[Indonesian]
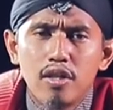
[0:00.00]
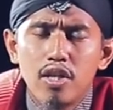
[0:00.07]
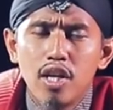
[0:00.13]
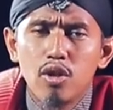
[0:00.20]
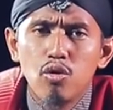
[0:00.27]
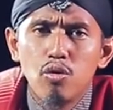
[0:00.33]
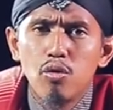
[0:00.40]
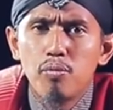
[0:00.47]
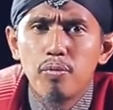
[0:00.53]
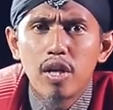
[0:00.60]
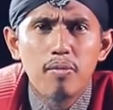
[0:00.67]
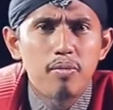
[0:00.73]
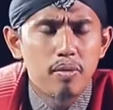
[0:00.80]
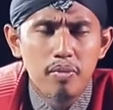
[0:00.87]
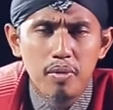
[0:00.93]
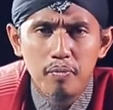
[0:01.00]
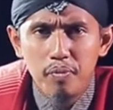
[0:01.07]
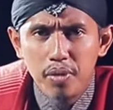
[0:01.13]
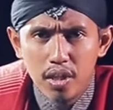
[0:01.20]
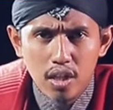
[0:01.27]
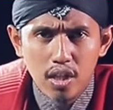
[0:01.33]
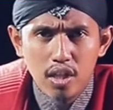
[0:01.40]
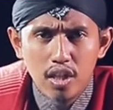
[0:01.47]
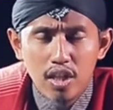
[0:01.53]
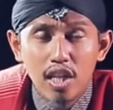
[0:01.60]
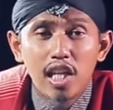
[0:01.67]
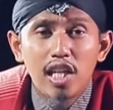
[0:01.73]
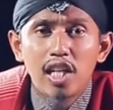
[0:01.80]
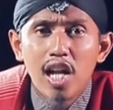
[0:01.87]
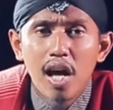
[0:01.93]
dia itu pernah bermimpi.
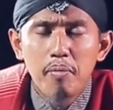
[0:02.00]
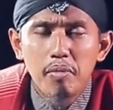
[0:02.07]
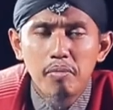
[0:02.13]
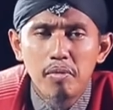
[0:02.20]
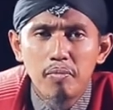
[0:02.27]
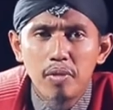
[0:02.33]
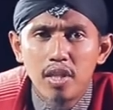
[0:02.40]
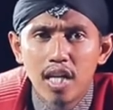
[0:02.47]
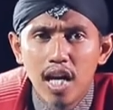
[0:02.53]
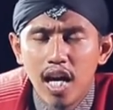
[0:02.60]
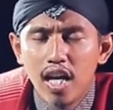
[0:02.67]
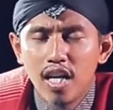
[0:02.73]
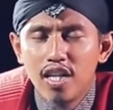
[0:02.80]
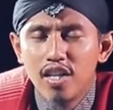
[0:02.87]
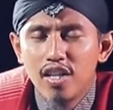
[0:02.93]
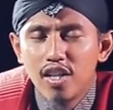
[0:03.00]
Kira-kira apa mimpinya?